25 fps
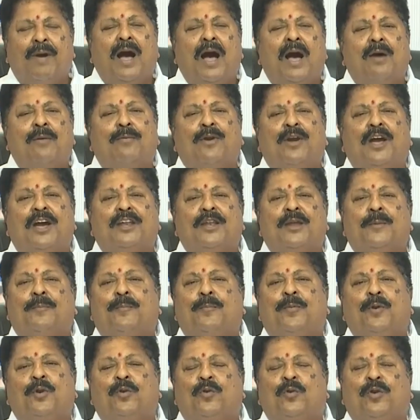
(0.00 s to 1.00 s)
బాబు గారు
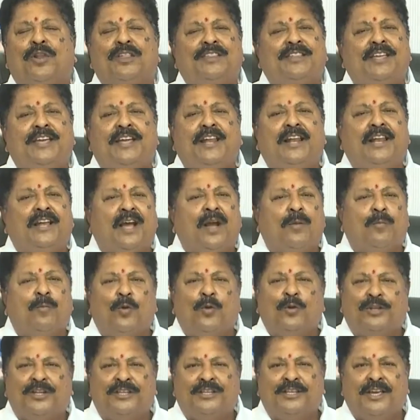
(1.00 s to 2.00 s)
ఎప్పుడు కూడా సింగిల్గా
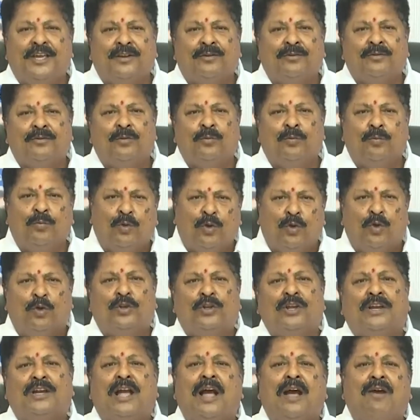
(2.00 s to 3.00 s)
పోటీ చేయరు
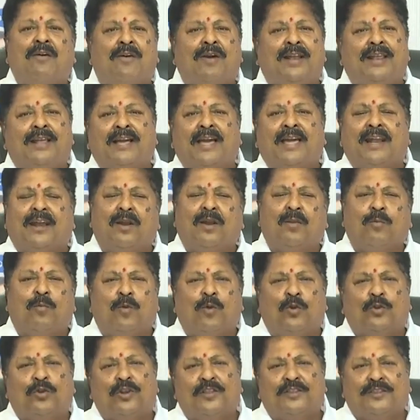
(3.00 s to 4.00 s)
బోటు కావాలి కర్రల
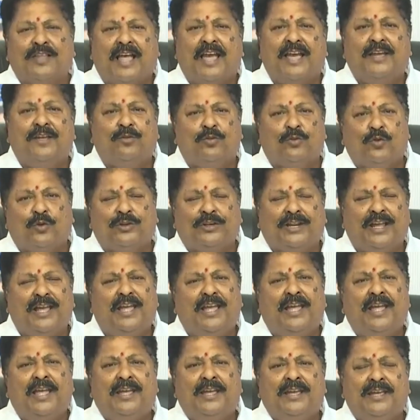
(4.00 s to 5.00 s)
బోట్లు సాయంతో
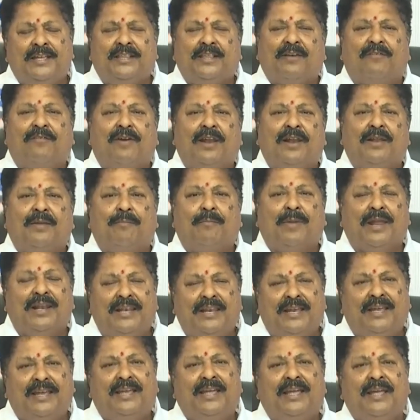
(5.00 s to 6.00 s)
ఇది అవ్వాలి
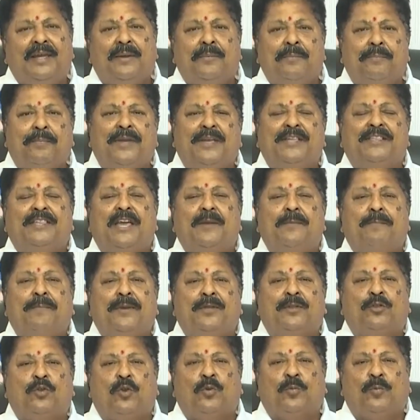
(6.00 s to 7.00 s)
మళ్ళీ
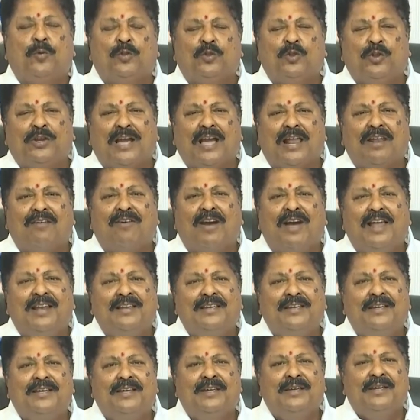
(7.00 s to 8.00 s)
బీజేపీతో పొత్తు
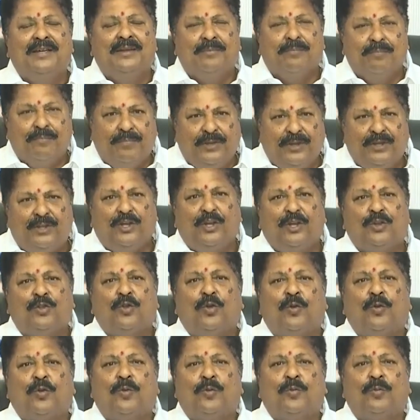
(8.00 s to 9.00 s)
కలవాలి
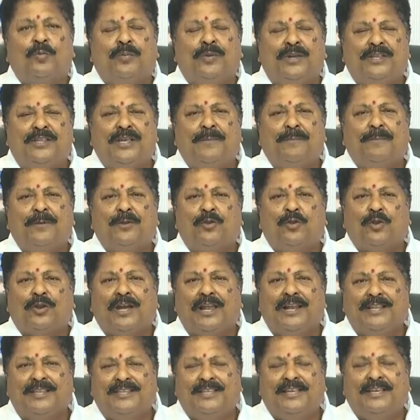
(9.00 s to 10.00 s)
బీజేతో బీజేపీతో
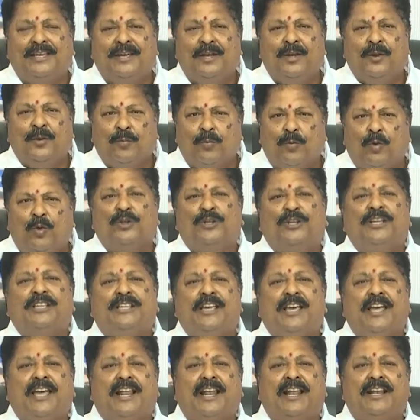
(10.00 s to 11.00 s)
కలిసి పోటీ
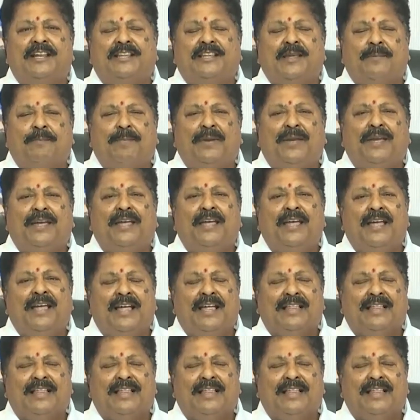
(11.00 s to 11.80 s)
చేయాలని చెప్పి